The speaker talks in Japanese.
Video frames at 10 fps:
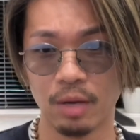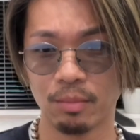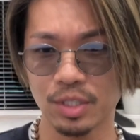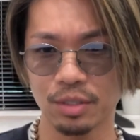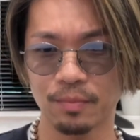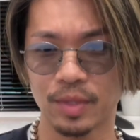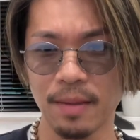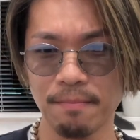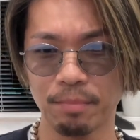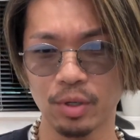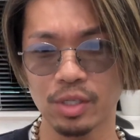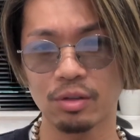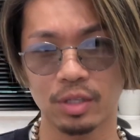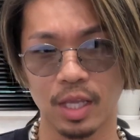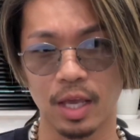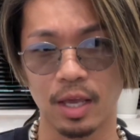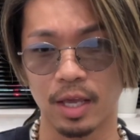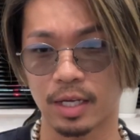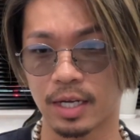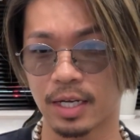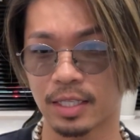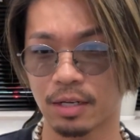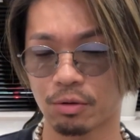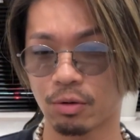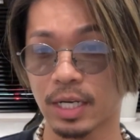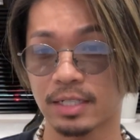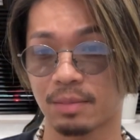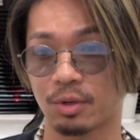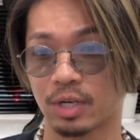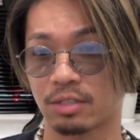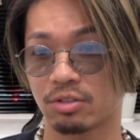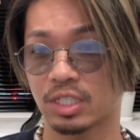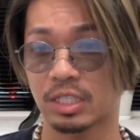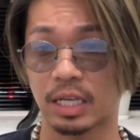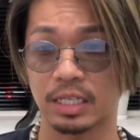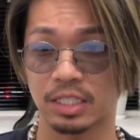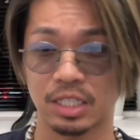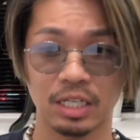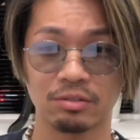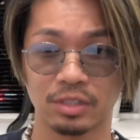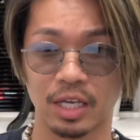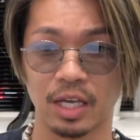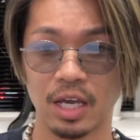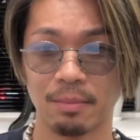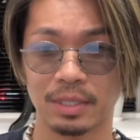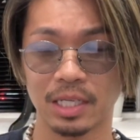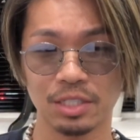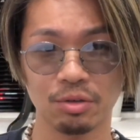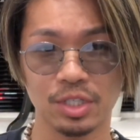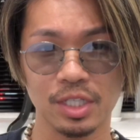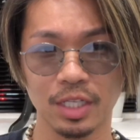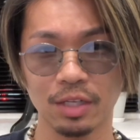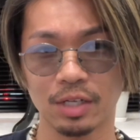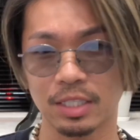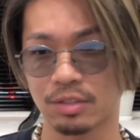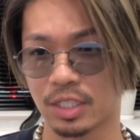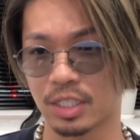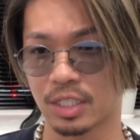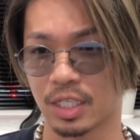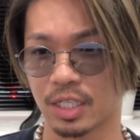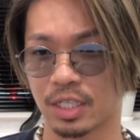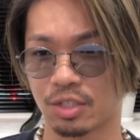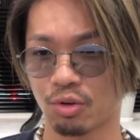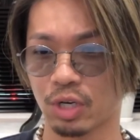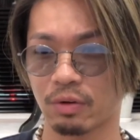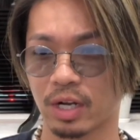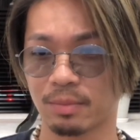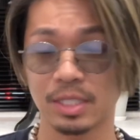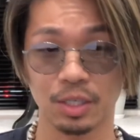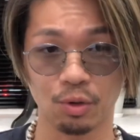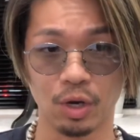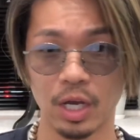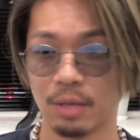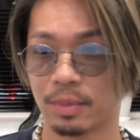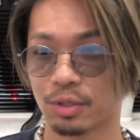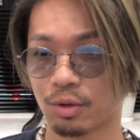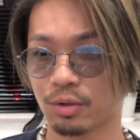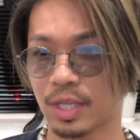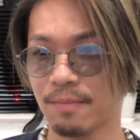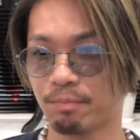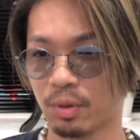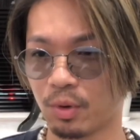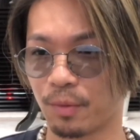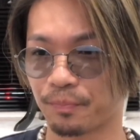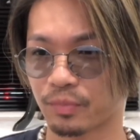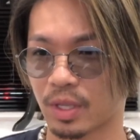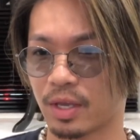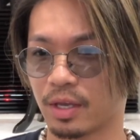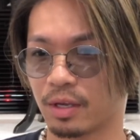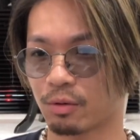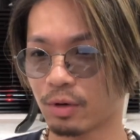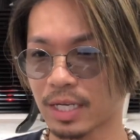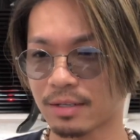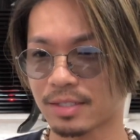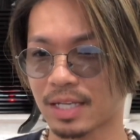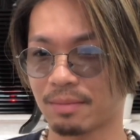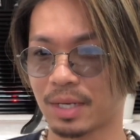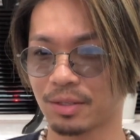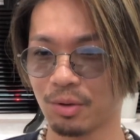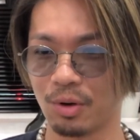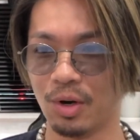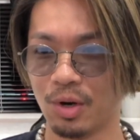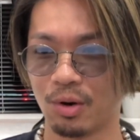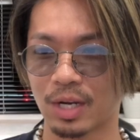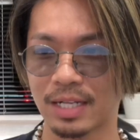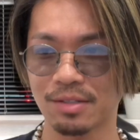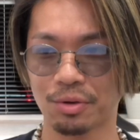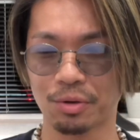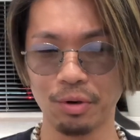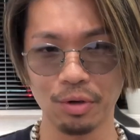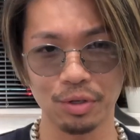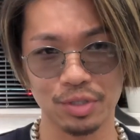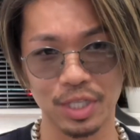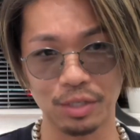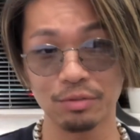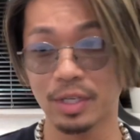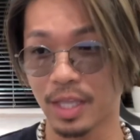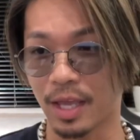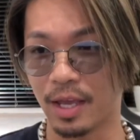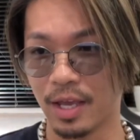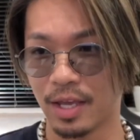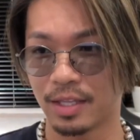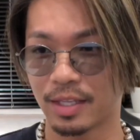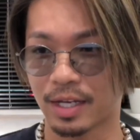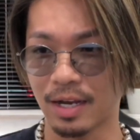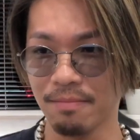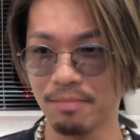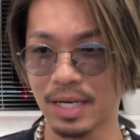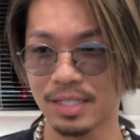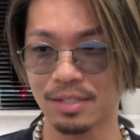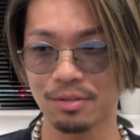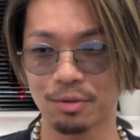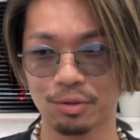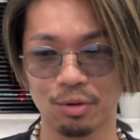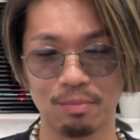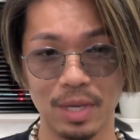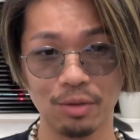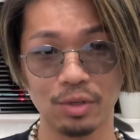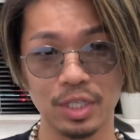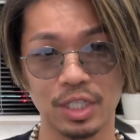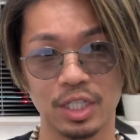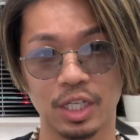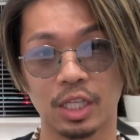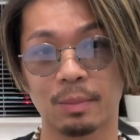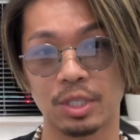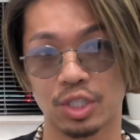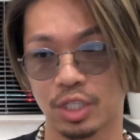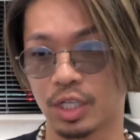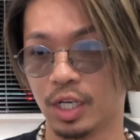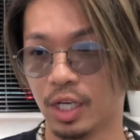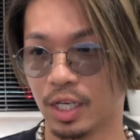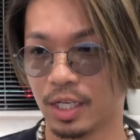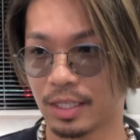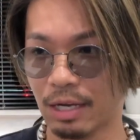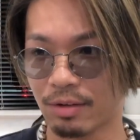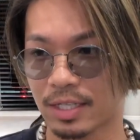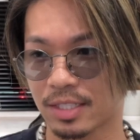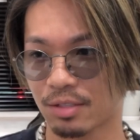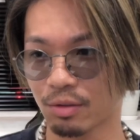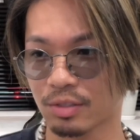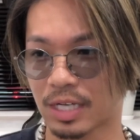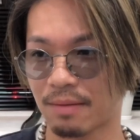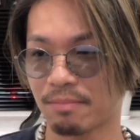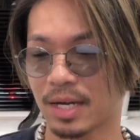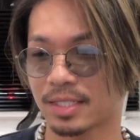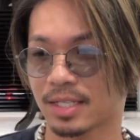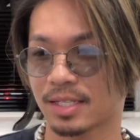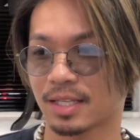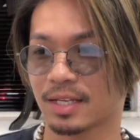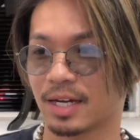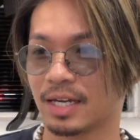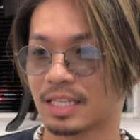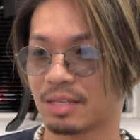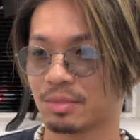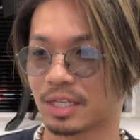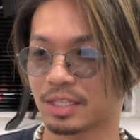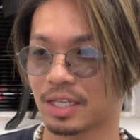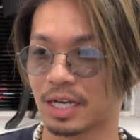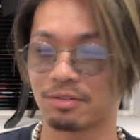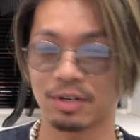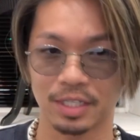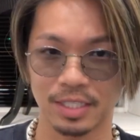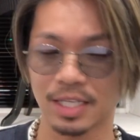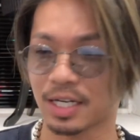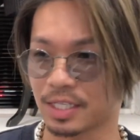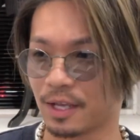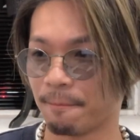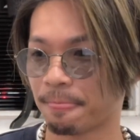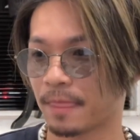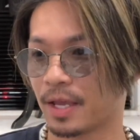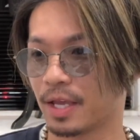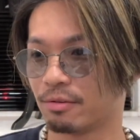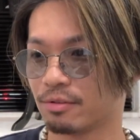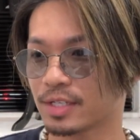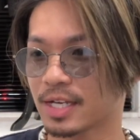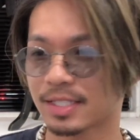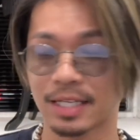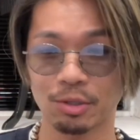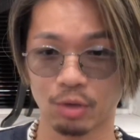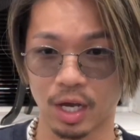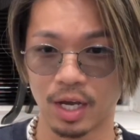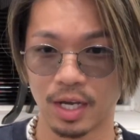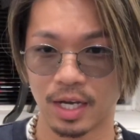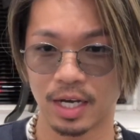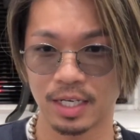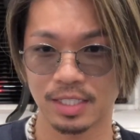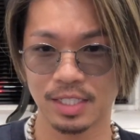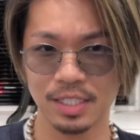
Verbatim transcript: もちろん店舗によって抱えている顧客様の数自体が違うんで、まあ、多少仕入れの数に、えー、上下はありますけど、まあ、どの店舗も、えー、顧客様の数を考慮した上で、で完売することをめどに仕入れてますし、えなおかつ即完売させたいアイテムだってあるわけでさらに、えー、古着屋さんとかあ仕